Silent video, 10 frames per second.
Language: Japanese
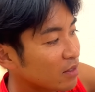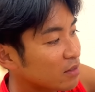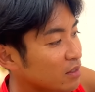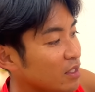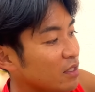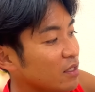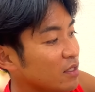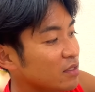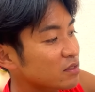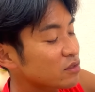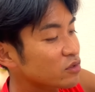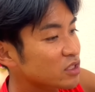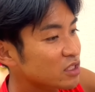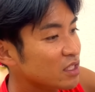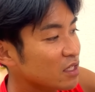で、えー、そ
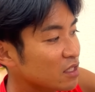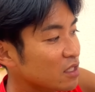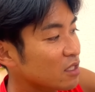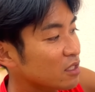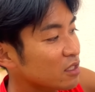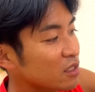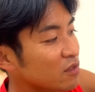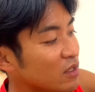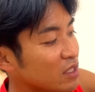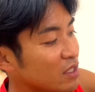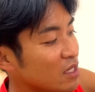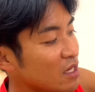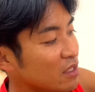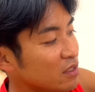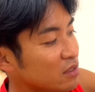してさらに、えー、一気分け
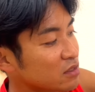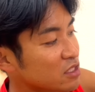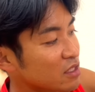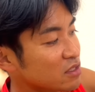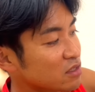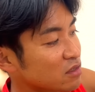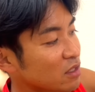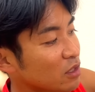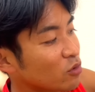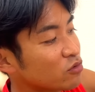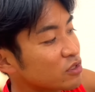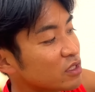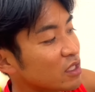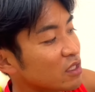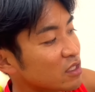で時期が進んでいって、得意
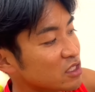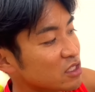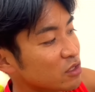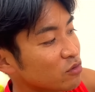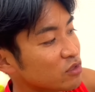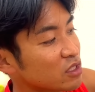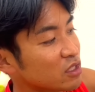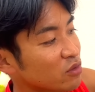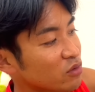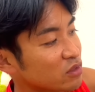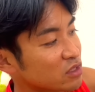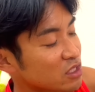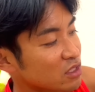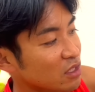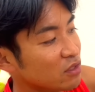的な時期、得意期の
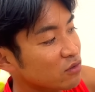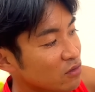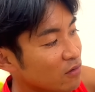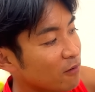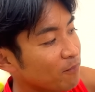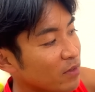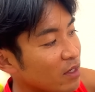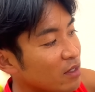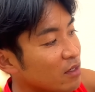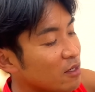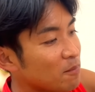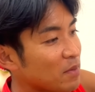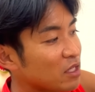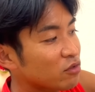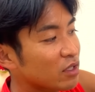時期になってくると、
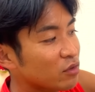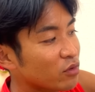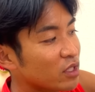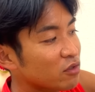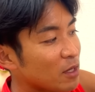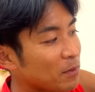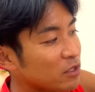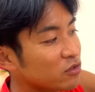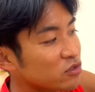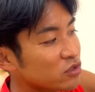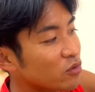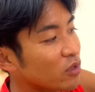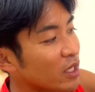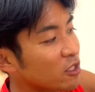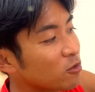メインとなるトレーニングはやっぱりきゅうじゅうご
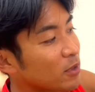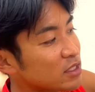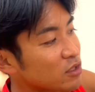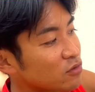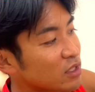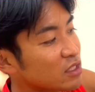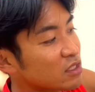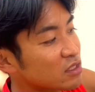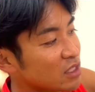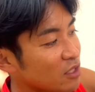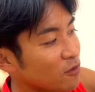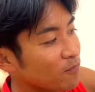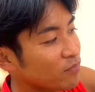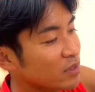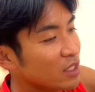から ひゃくごパーセント ぐらいにしたいと。
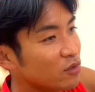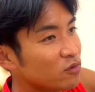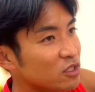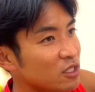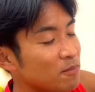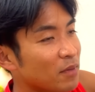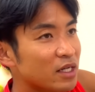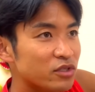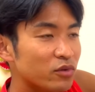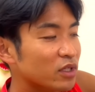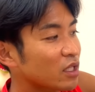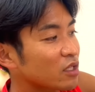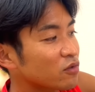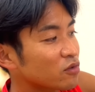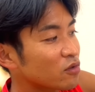で、特にマラソンとかになっ
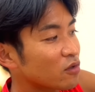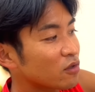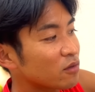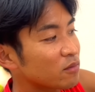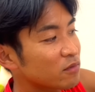てくると、